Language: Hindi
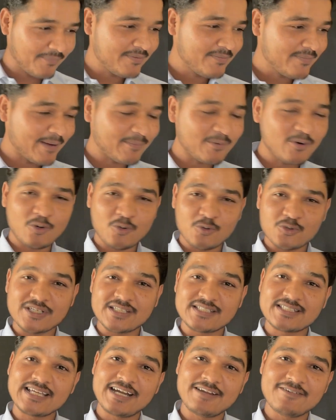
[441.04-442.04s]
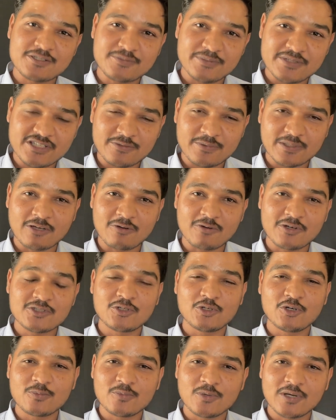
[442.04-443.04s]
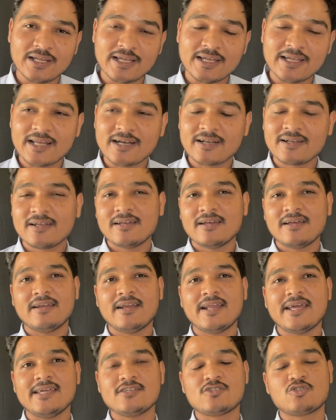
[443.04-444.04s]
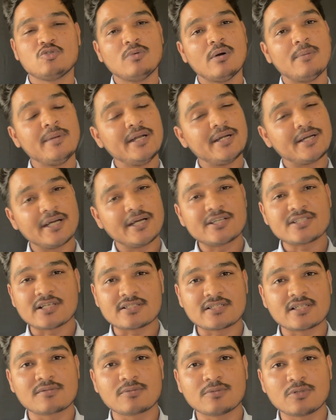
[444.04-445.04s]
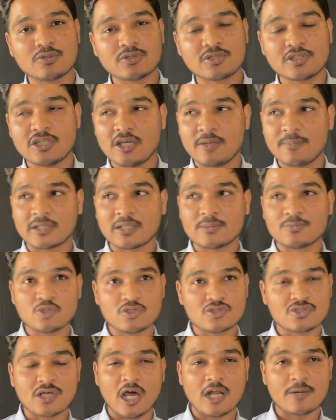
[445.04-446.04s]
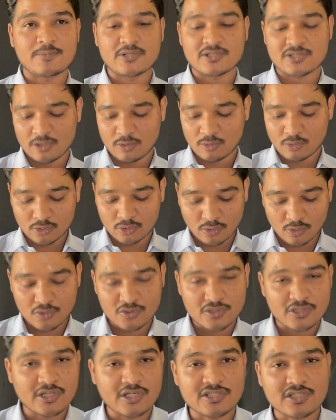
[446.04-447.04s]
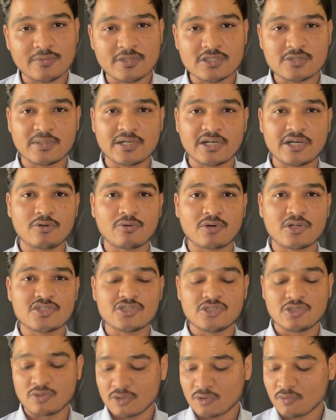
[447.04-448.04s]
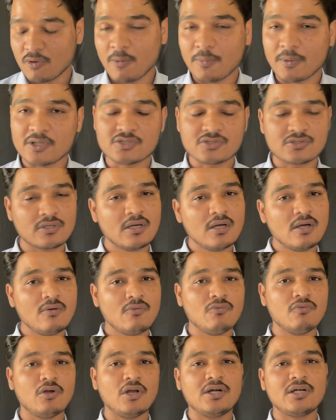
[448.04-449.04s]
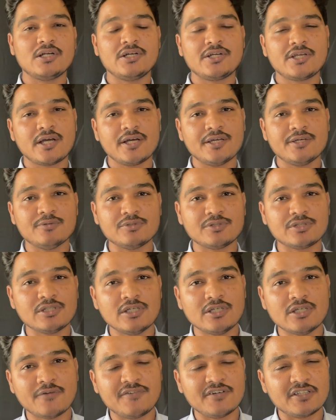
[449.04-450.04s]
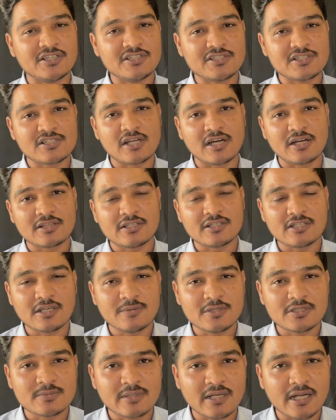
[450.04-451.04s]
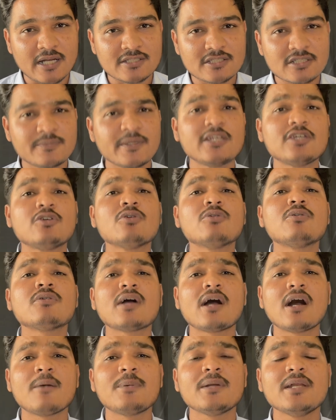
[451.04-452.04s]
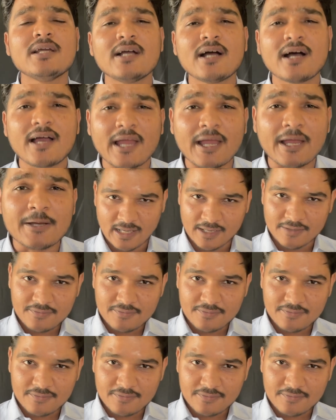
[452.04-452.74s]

अभी मैं आपको कुछ ऐसे एडवांस फीचर बताऊंगा जो लोग बोलेंगे यार नहीं सुबह में ही ट्रेड सक्सेसफुल होती है मतलब जो स्कारपोर्स है उनको तो नौ से दस के बीच में ट्रेड होना चाहिए क्योंकि वहां पर वोलेटिलिटी हाई होती है फिर तीन से साढ़े तीन के बीच में लेना चाहिए भाई क्यों कहां पर लिखा है